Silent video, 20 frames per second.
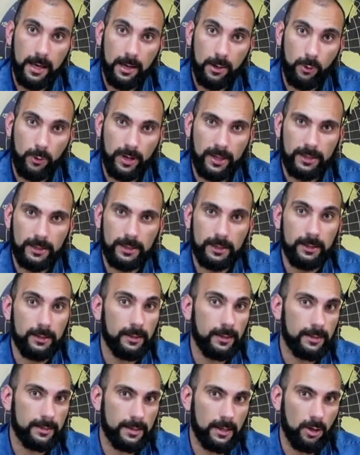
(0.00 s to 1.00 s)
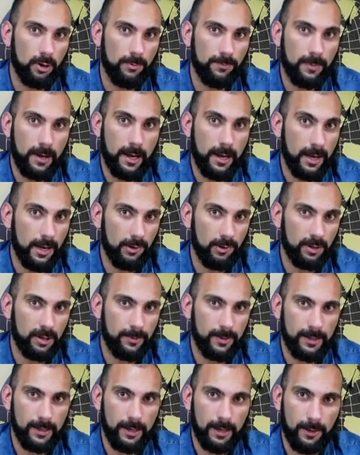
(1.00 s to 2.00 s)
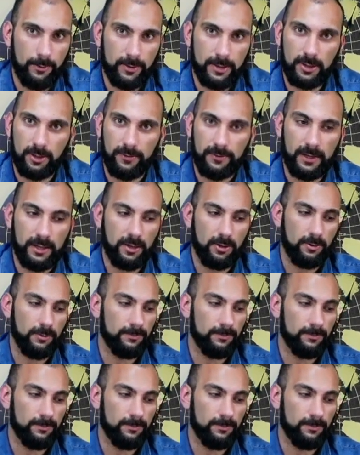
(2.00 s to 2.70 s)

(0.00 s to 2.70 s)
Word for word: Quindi resta con me e non ti perdere questo video.